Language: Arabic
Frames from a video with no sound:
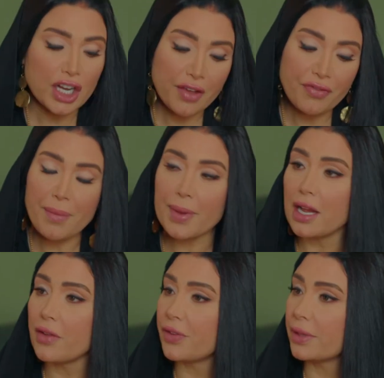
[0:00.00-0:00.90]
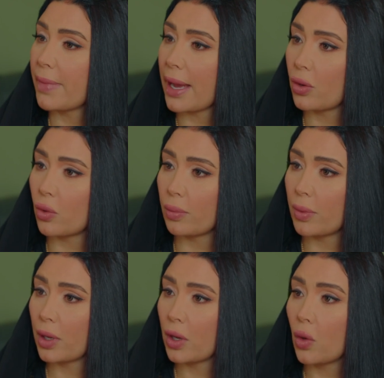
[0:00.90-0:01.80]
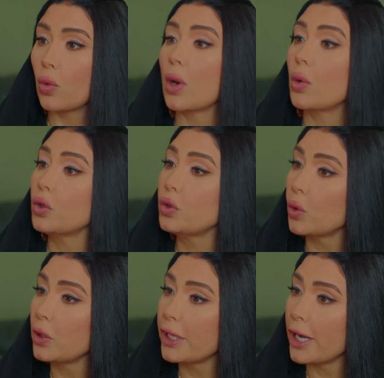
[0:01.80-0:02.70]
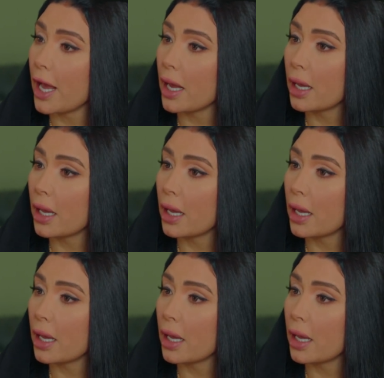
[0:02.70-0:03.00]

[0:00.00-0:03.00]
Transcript: افهم ايه اللي في دماغهم ولو كنت قلت لا